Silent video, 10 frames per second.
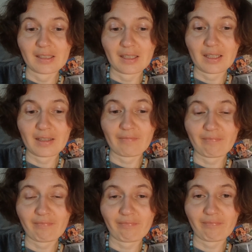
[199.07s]

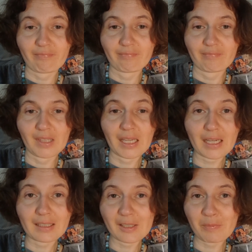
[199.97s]
ähm, ja,
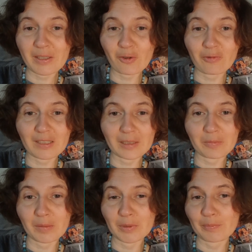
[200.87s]
dass man auch vielleicht
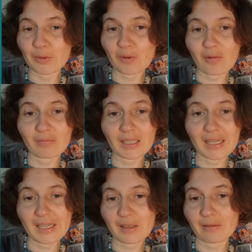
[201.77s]
mal mitbekommt,
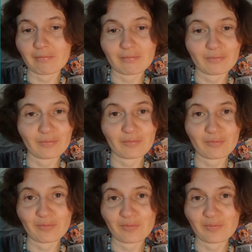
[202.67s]
hey,
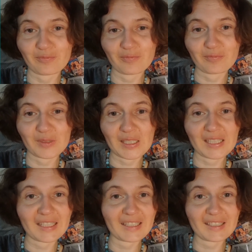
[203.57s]

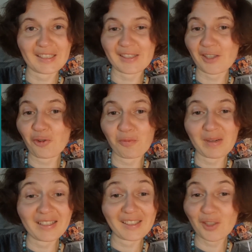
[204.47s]
Chiara geht's auch
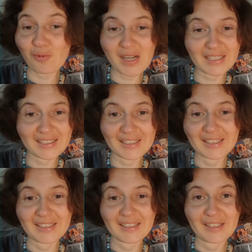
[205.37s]
mal nicht gut.
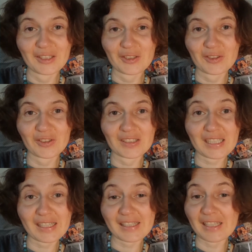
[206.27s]
Und
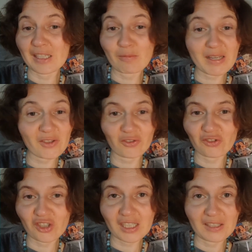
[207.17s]
da ist nicht immer
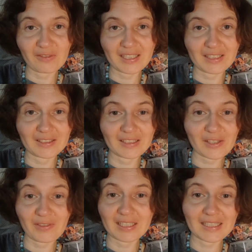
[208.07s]
Sonnenschein, weil
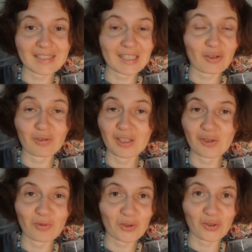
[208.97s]
das Wetter ist ja auch nicht
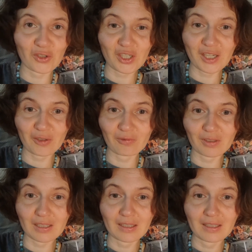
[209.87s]
nur Sonnenschein. Und